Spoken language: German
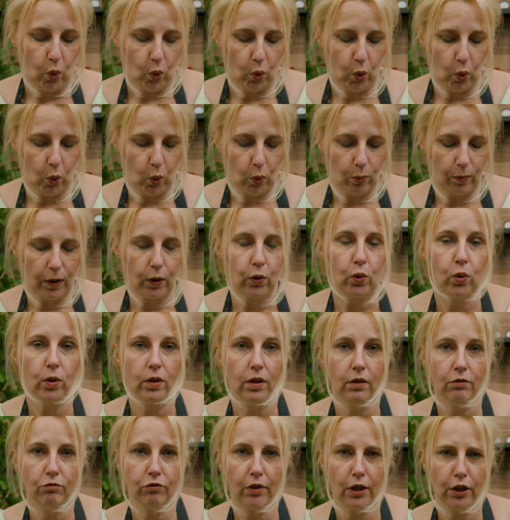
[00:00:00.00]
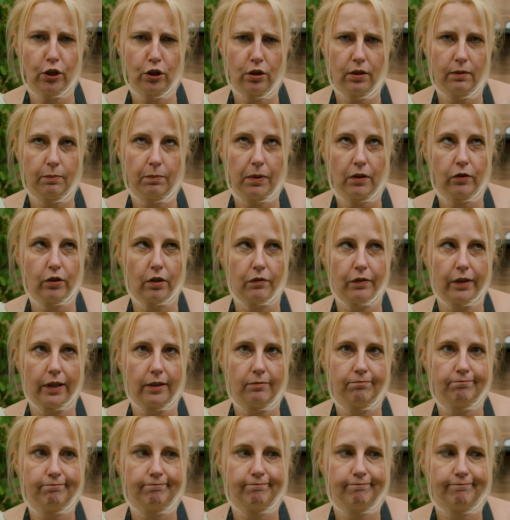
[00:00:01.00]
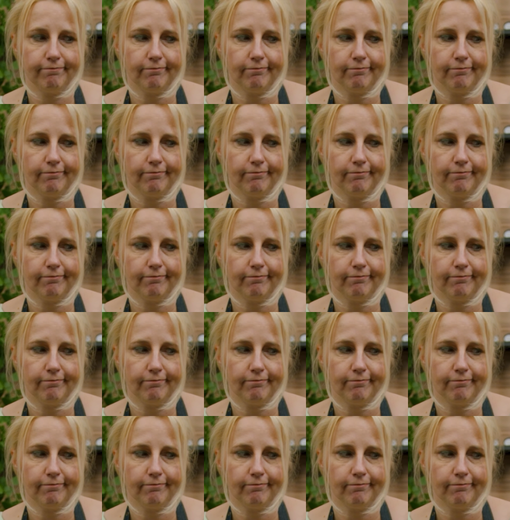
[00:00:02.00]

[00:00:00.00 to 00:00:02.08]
Und mal gucken, welche besser werden.